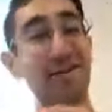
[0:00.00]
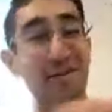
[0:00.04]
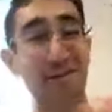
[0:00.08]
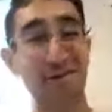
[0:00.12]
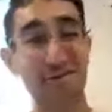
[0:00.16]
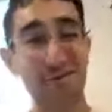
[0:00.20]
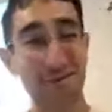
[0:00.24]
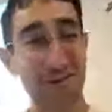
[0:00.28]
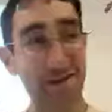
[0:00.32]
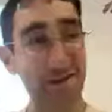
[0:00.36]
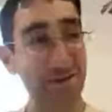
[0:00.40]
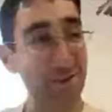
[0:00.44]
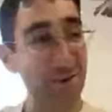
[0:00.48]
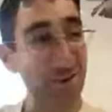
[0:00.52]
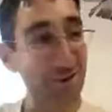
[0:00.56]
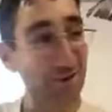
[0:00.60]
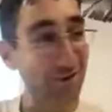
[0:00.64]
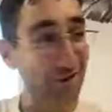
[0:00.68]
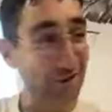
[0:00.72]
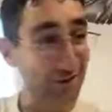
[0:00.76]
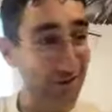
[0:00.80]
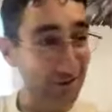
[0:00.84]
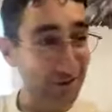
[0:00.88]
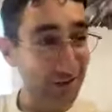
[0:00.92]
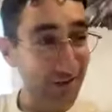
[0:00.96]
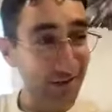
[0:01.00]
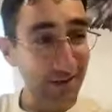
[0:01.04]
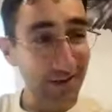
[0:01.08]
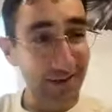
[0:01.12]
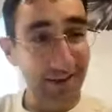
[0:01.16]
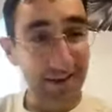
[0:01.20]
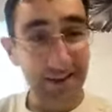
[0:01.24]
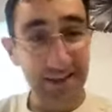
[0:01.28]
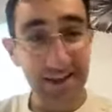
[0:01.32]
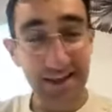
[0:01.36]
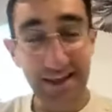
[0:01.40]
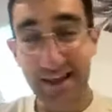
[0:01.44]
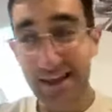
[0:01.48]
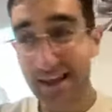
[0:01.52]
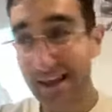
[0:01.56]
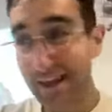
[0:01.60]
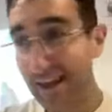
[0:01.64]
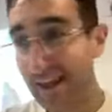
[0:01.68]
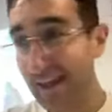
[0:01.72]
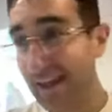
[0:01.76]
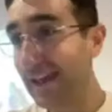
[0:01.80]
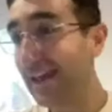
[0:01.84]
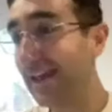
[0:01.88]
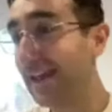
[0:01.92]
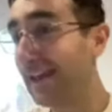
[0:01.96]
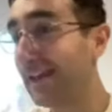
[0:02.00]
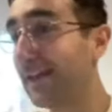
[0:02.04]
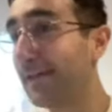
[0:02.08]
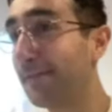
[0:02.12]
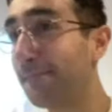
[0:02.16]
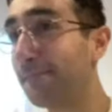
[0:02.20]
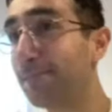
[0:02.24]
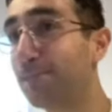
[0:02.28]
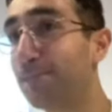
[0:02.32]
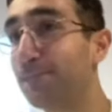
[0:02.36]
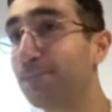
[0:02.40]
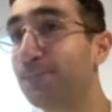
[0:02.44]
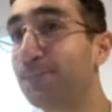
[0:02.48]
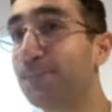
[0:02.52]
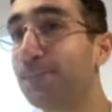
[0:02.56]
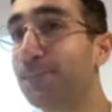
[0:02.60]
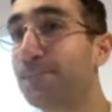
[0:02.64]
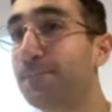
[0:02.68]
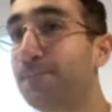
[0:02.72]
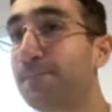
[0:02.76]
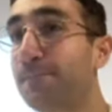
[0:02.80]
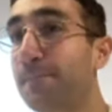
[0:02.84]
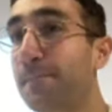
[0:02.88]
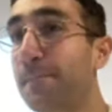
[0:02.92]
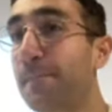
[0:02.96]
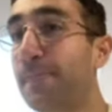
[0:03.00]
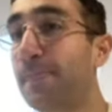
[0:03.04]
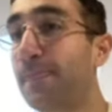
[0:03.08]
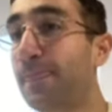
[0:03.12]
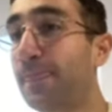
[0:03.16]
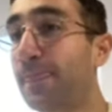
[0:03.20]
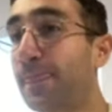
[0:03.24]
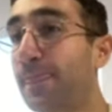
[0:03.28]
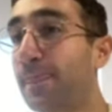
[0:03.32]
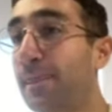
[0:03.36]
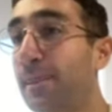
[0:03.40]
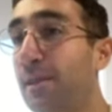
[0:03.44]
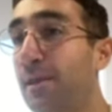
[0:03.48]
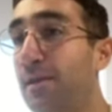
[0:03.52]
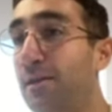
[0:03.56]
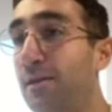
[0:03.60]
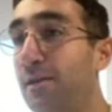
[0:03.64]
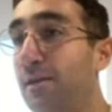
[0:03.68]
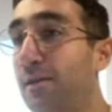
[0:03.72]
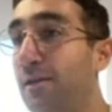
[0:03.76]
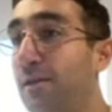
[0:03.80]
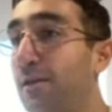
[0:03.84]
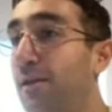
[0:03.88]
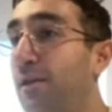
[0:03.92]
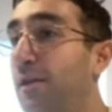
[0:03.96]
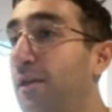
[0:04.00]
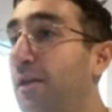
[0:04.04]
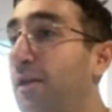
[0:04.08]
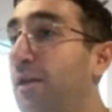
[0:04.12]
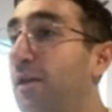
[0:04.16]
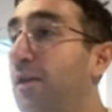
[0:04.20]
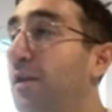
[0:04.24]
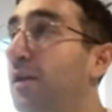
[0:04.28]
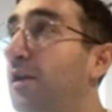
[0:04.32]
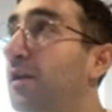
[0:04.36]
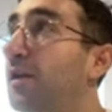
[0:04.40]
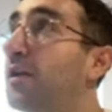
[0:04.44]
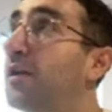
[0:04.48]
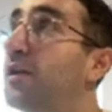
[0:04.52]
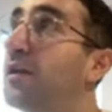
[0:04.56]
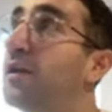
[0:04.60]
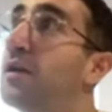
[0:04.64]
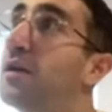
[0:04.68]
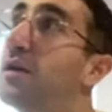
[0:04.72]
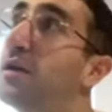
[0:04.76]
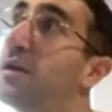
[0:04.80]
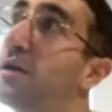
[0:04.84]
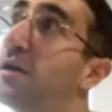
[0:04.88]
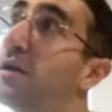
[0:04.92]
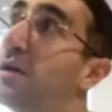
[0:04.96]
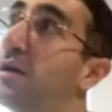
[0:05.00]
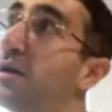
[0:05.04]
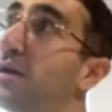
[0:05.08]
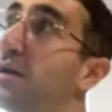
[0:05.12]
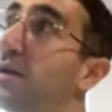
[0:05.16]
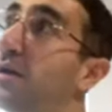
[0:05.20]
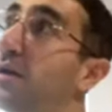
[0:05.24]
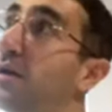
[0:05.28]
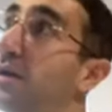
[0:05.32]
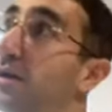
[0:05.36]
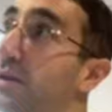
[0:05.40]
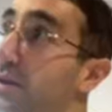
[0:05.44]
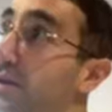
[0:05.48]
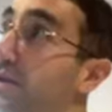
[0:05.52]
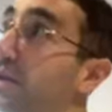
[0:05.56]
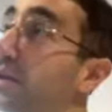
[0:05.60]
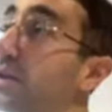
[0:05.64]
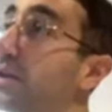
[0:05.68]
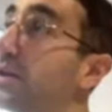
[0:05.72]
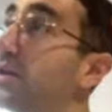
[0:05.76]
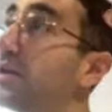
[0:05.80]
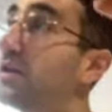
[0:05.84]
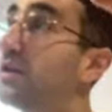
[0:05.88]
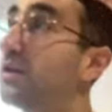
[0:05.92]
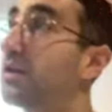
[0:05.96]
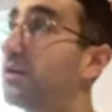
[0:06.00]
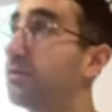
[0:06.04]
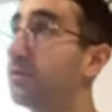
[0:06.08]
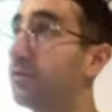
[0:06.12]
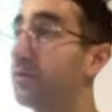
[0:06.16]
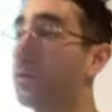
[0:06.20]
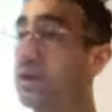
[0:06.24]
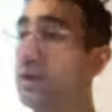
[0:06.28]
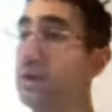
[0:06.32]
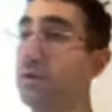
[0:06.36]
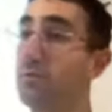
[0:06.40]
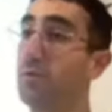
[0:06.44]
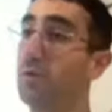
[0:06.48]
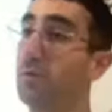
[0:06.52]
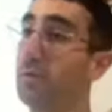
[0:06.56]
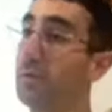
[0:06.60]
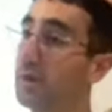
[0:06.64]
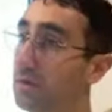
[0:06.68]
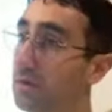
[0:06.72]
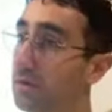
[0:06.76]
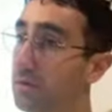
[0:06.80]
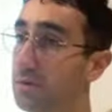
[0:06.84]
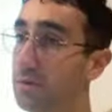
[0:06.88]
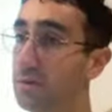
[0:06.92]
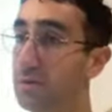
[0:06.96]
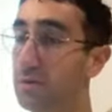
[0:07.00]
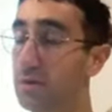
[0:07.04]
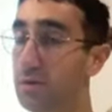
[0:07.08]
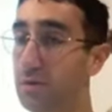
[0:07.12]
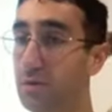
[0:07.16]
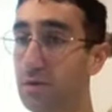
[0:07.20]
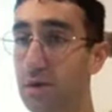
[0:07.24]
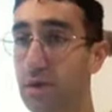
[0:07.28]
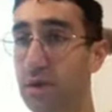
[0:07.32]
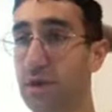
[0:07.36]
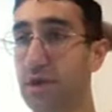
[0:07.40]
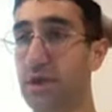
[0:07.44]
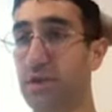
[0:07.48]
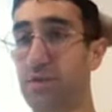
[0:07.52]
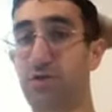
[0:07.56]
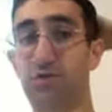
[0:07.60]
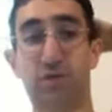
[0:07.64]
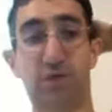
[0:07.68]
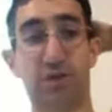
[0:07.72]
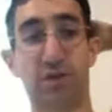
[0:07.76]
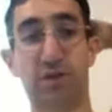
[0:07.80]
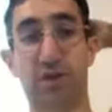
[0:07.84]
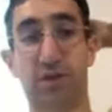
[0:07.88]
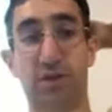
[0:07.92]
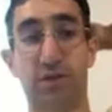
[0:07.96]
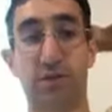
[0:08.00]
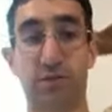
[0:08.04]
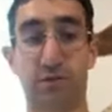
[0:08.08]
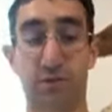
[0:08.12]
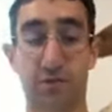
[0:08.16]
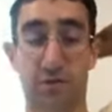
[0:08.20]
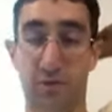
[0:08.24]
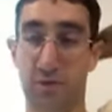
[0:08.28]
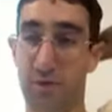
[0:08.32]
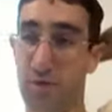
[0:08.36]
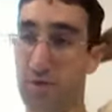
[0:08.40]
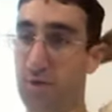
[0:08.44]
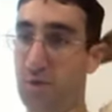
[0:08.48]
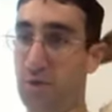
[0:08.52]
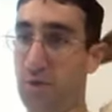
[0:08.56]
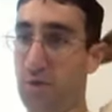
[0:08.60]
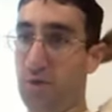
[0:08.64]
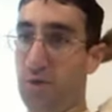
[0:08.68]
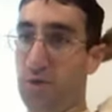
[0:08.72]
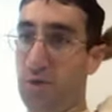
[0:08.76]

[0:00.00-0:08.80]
las maravillosas. Y... La edición es del, MoMA, Sí, la publica el MoMA, ah. en el año 62.